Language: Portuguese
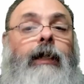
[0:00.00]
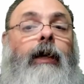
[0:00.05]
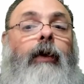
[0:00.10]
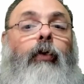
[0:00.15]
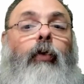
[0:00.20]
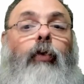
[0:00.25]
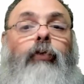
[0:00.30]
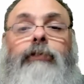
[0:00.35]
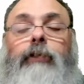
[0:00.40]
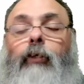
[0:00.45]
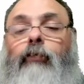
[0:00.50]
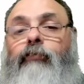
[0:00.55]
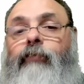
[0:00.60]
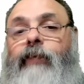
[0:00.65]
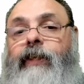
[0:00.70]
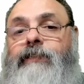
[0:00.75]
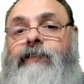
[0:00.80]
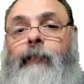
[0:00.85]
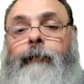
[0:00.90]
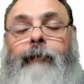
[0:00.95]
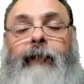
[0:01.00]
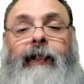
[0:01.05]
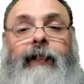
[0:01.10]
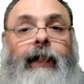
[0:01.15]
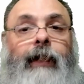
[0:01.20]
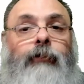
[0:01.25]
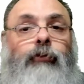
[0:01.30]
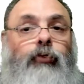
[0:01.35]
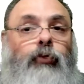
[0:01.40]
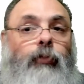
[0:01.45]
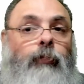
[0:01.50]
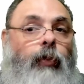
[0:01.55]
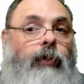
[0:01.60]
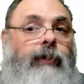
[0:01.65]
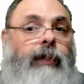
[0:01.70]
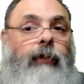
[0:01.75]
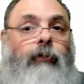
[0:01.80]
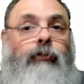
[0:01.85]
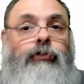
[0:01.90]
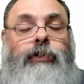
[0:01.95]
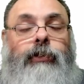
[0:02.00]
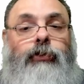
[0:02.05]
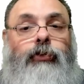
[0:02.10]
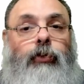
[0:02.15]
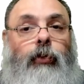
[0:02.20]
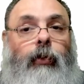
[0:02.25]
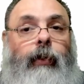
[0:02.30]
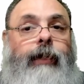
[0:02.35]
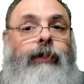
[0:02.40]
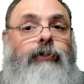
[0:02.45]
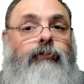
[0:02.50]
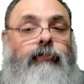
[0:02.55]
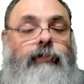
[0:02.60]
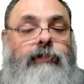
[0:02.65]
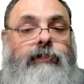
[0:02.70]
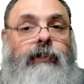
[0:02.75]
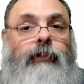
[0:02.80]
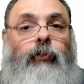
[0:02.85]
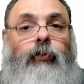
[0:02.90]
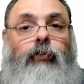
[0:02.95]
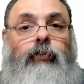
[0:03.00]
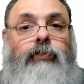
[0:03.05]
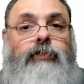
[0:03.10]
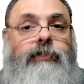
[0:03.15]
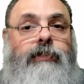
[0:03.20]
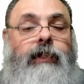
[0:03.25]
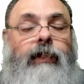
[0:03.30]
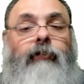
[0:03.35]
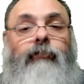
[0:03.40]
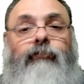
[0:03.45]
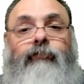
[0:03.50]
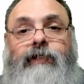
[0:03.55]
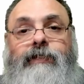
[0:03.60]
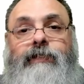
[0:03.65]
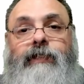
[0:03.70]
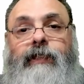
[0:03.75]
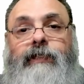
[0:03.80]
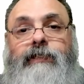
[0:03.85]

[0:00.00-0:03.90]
ou talvez dependendo do modelo de Android você não consiga fazer